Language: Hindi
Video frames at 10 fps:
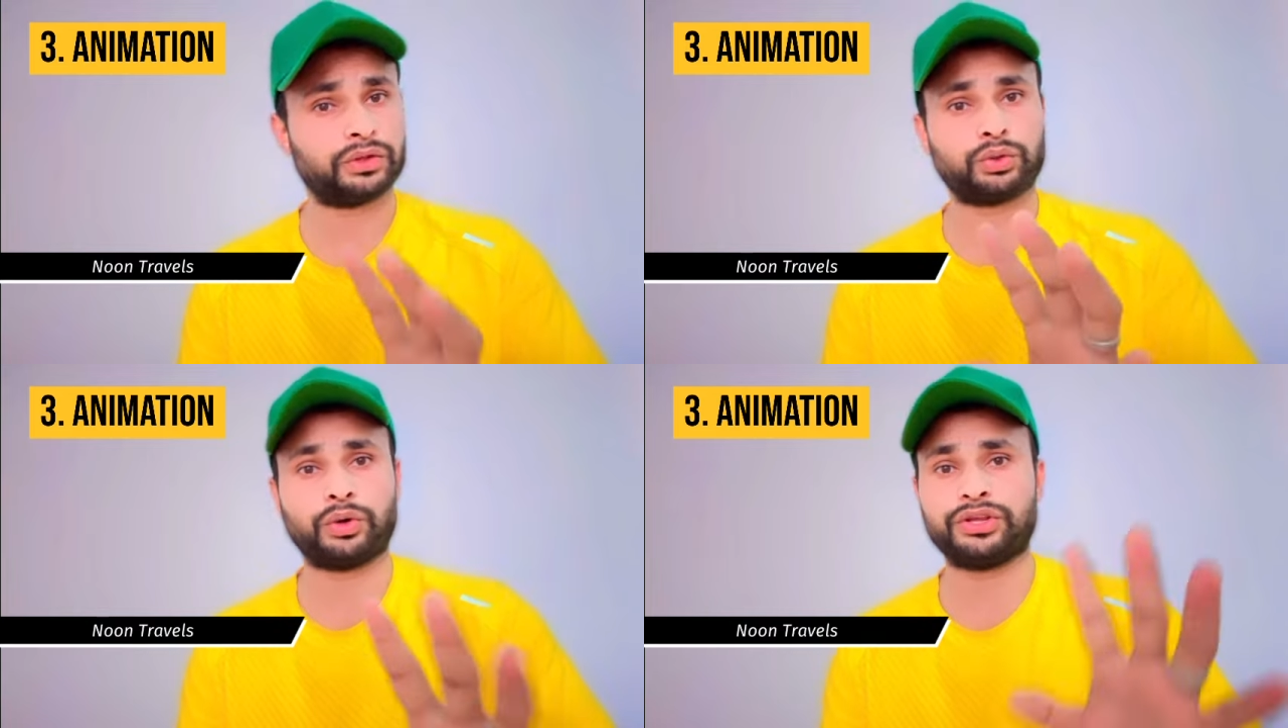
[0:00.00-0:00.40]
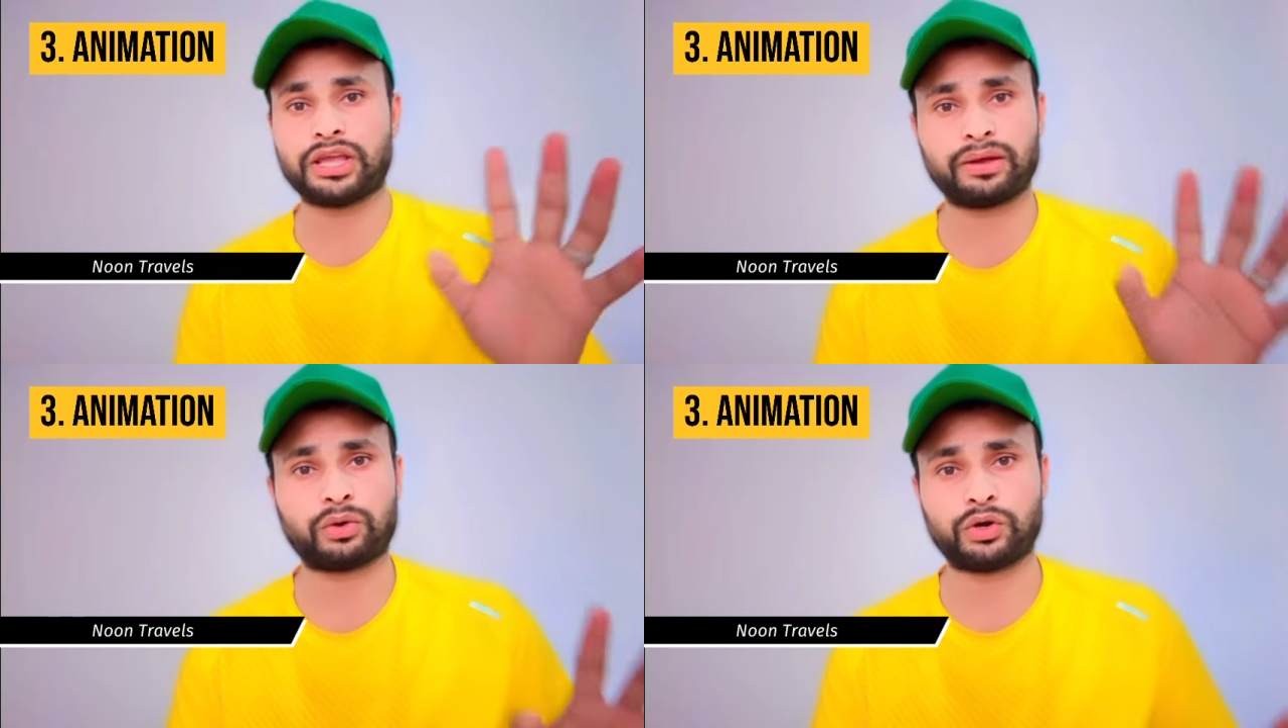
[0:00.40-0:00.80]
तो
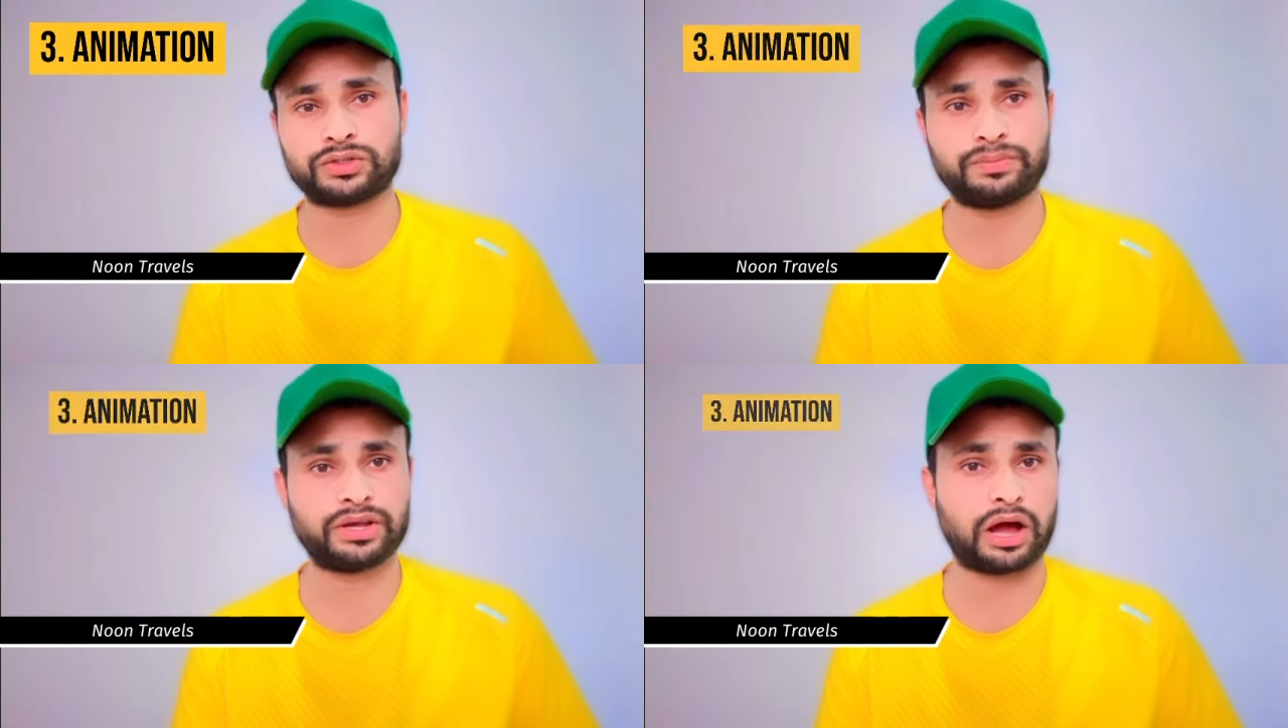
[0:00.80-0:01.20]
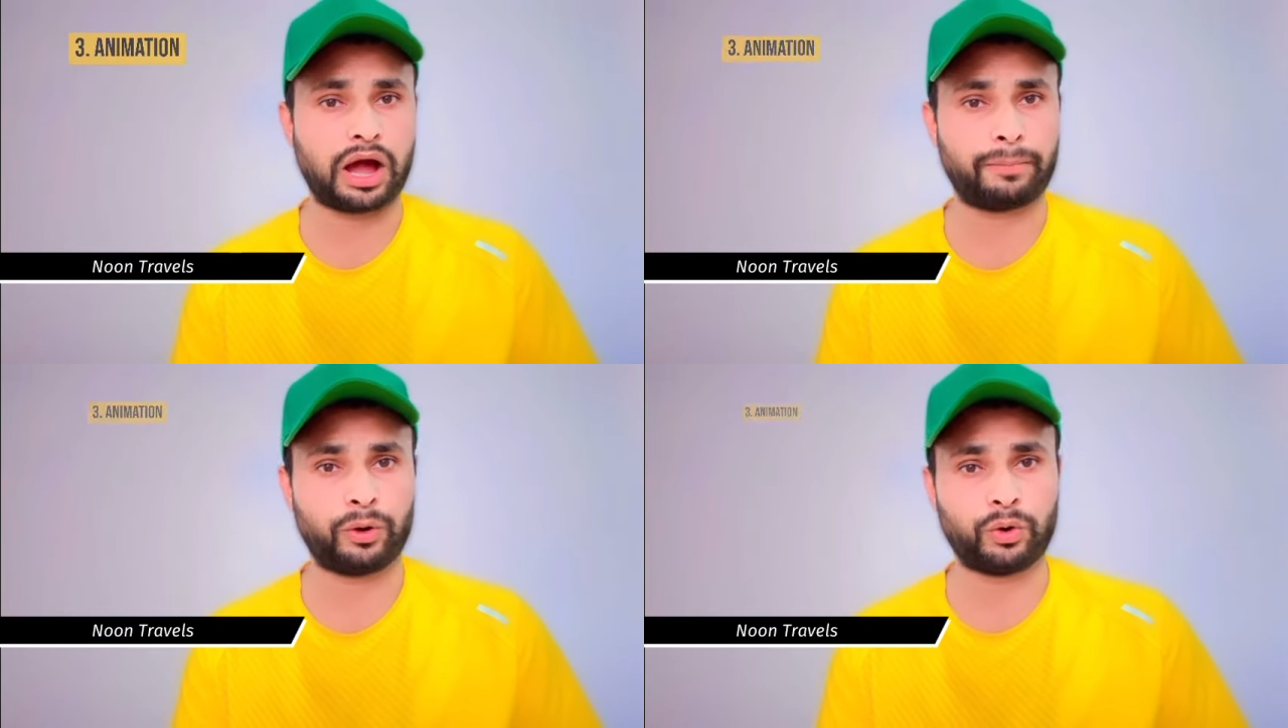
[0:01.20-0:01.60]
ये कोर्स भी
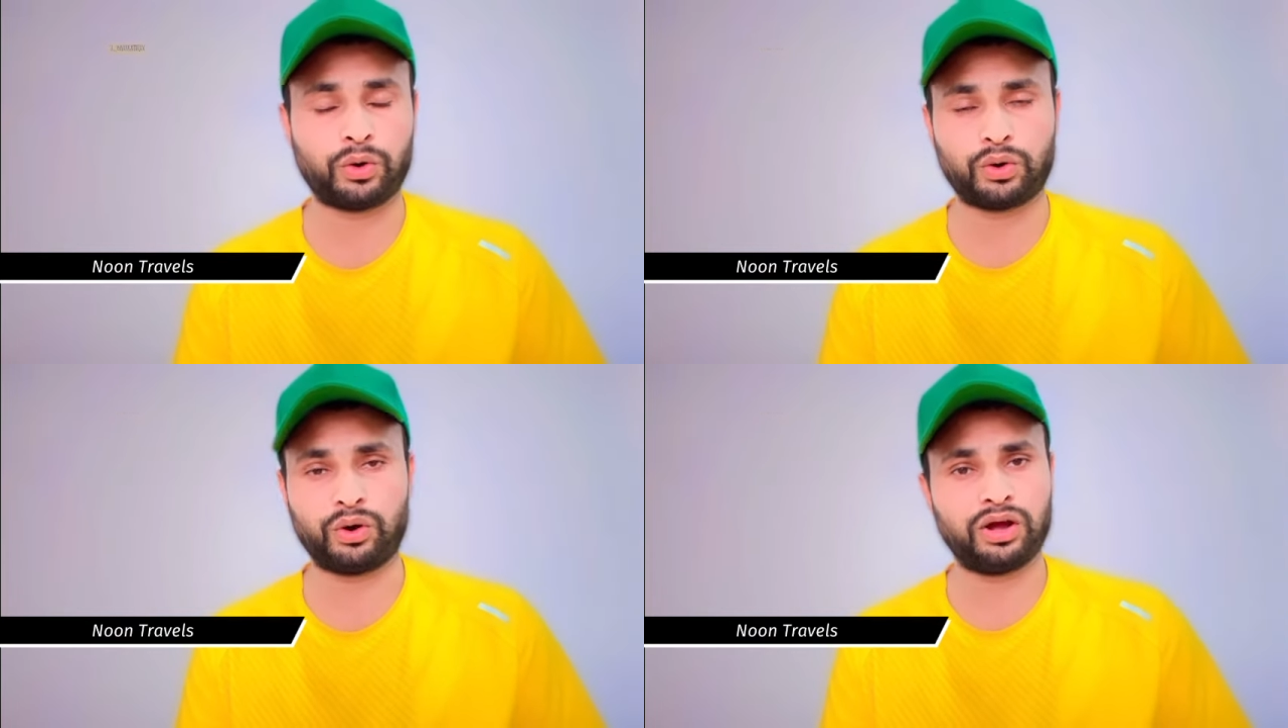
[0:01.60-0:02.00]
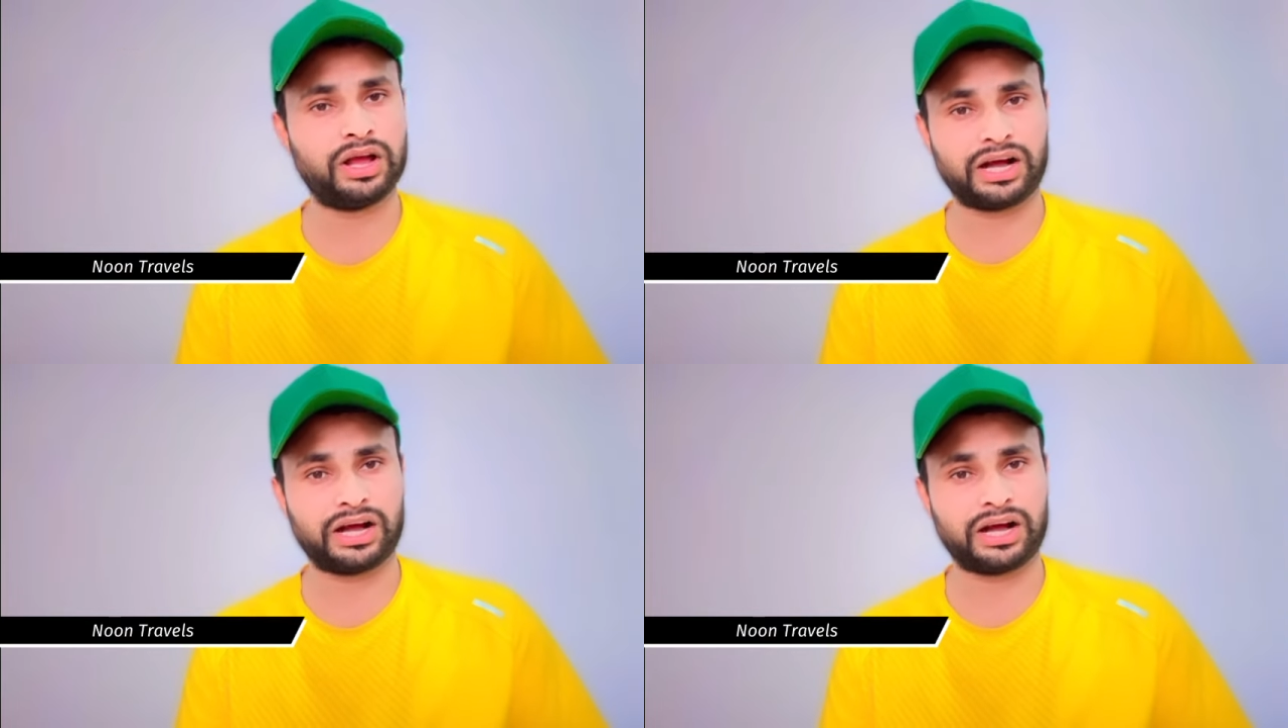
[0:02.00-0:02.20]
आप लोगों को